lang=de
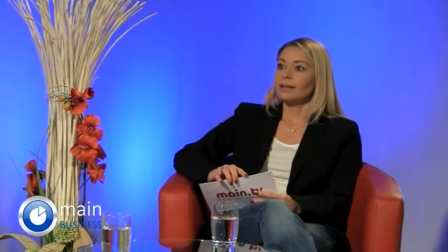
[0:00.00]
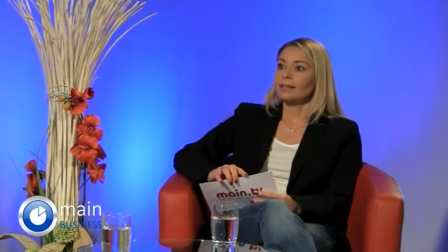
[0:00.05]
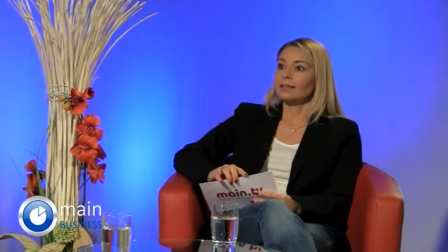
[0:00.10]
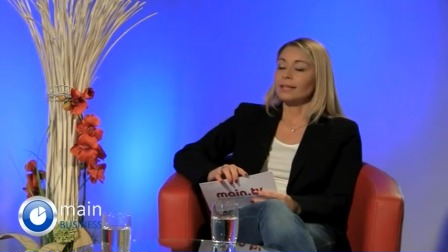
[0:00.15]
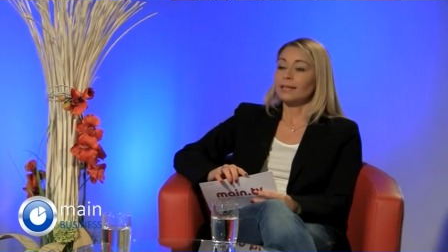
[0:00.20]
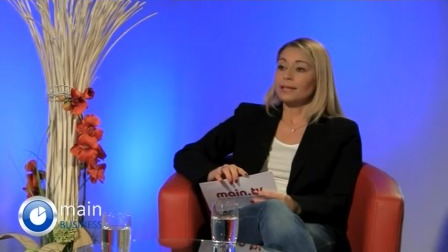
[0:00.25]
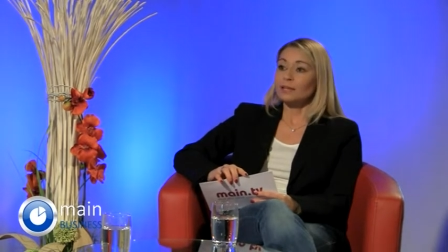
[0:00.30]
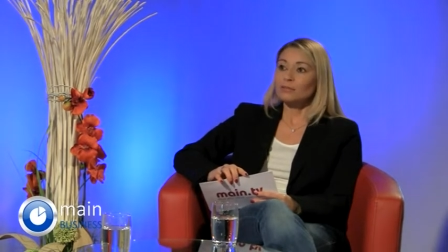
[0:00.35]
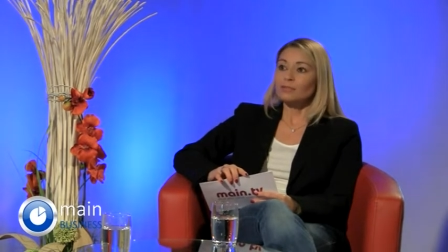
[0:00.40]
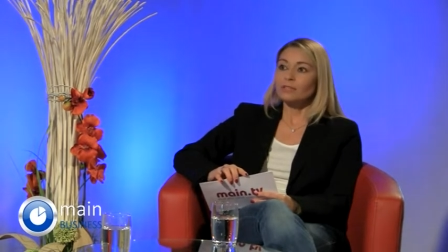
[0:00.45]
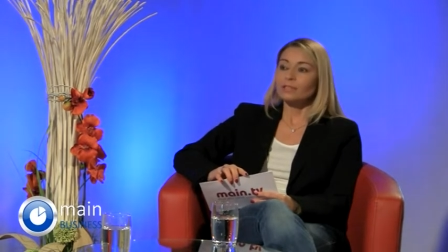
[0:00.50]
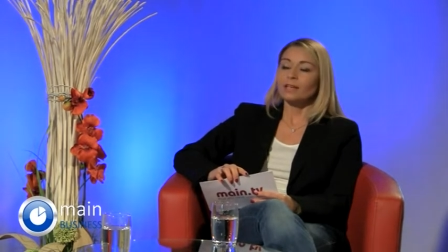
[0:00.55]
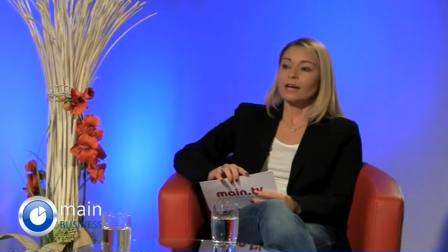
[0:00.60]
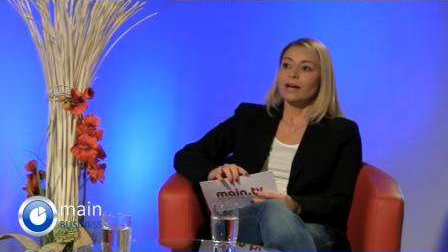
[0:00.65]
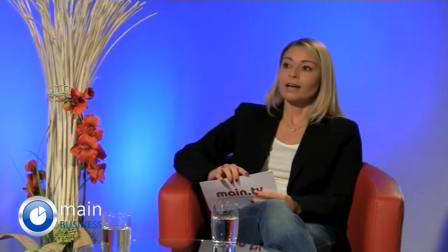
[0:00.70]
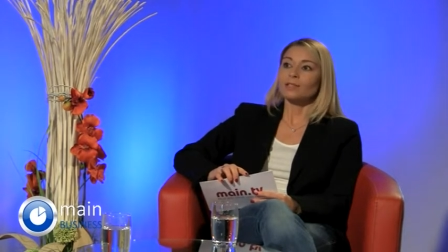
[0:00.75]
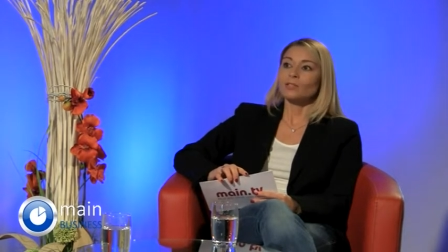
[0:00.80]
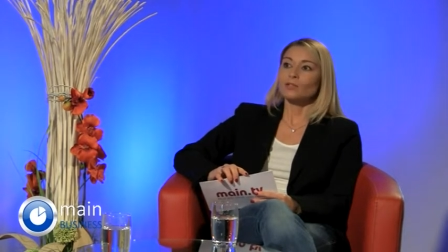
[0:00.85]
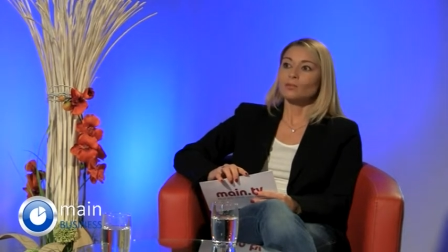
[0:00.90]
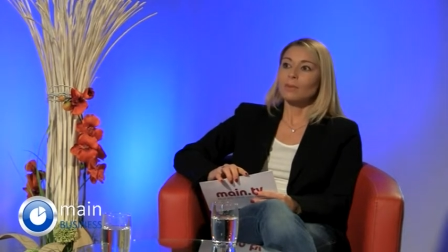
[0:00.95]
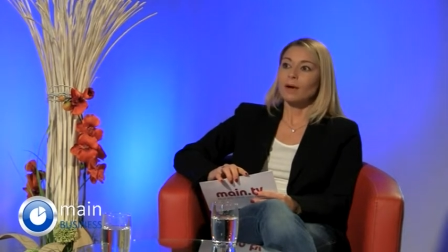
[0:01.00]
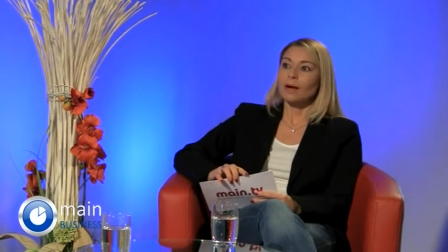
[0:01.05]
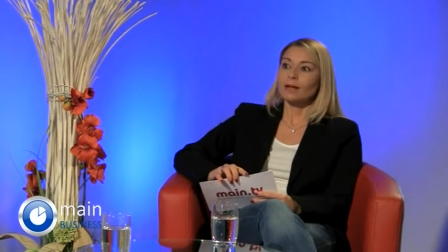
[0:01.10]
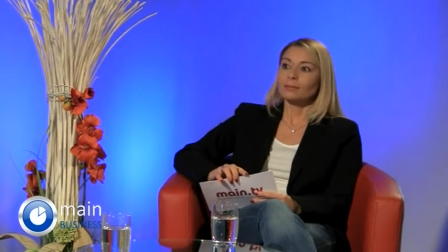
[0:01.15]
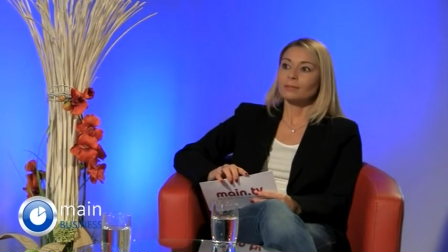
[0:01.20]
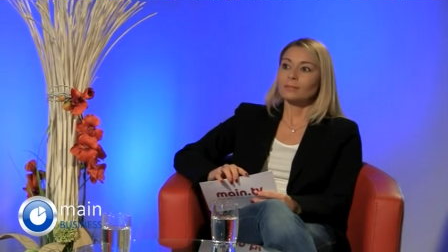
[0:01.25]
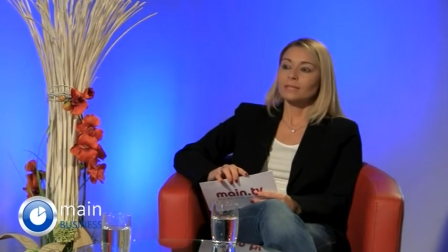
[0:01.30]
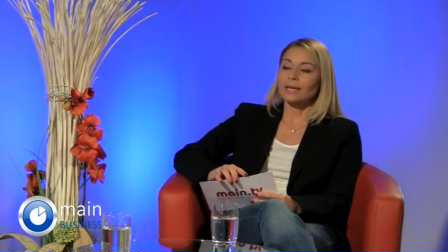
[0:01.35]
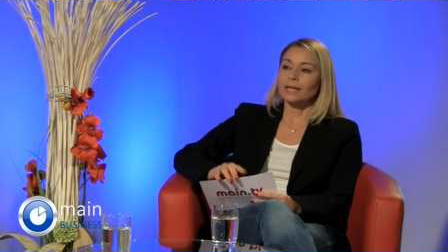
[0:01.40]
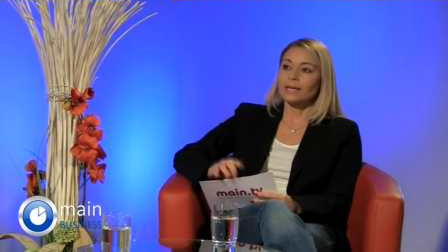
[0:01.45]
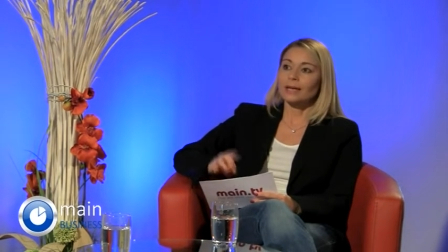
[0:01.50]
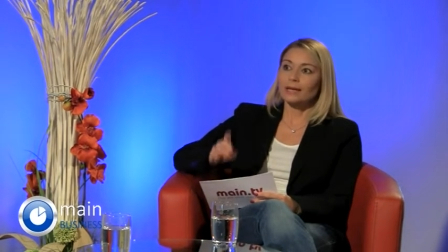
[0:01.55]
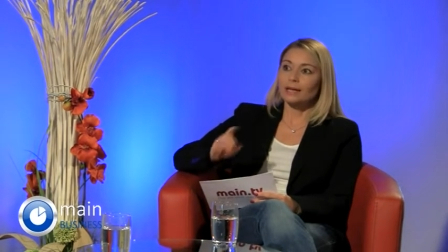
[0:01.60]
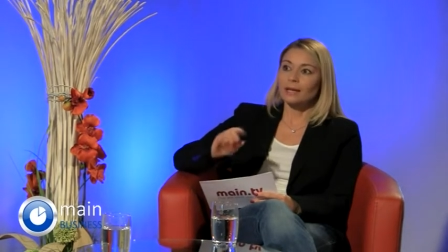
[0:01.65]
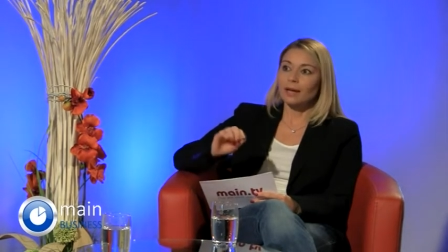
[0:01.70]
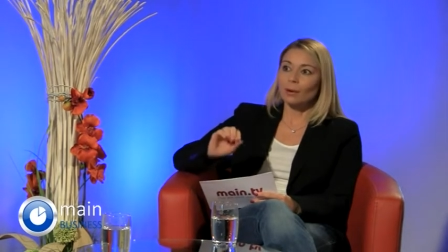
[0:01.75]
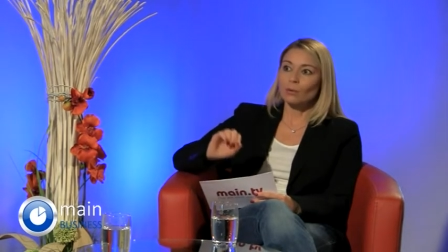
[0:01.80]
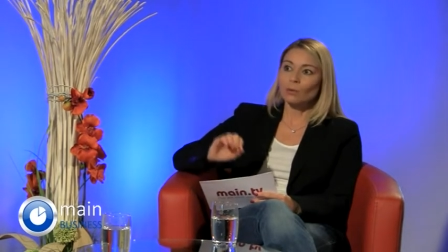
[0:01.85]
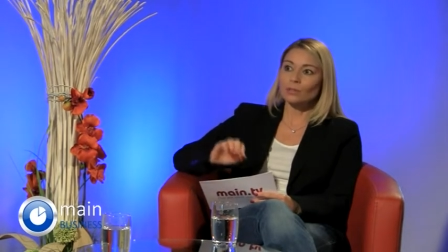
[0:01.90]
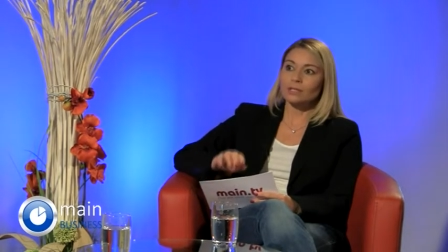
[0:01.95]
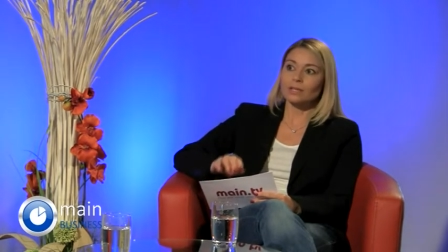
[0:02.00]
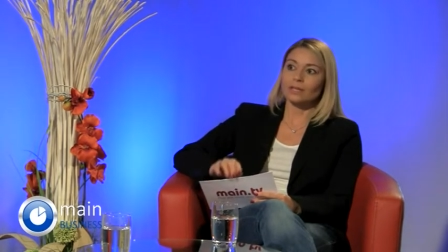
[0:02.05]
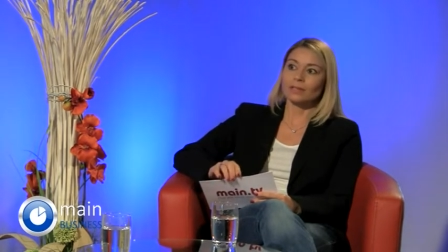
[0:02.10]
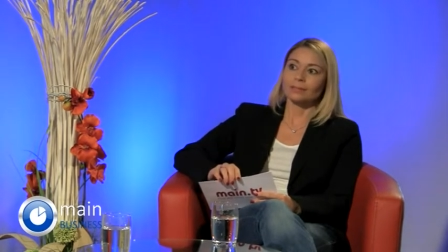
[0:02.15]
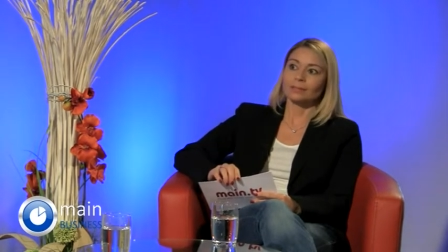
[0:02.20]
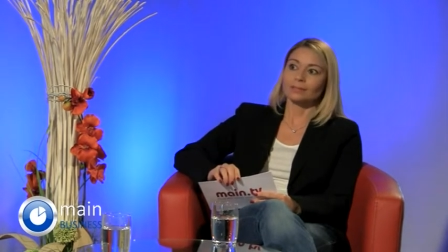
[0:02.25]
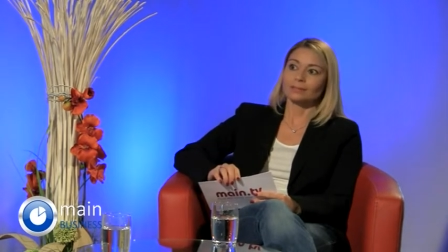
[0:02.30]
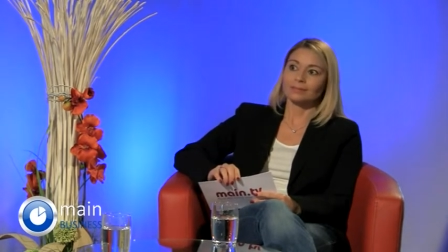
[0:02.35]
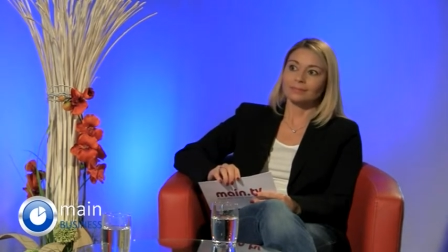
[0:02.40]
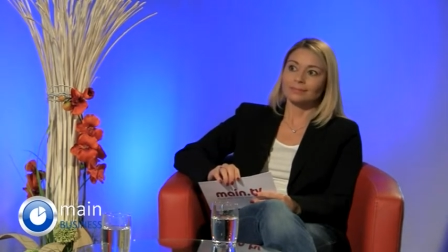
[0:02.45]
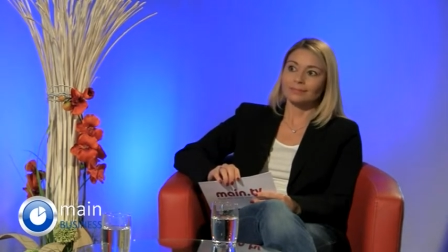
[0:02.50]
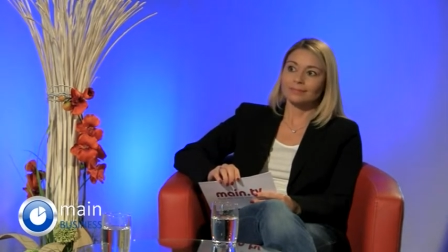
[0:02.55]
einen Ehevertrag zu machen mit einer Klausel,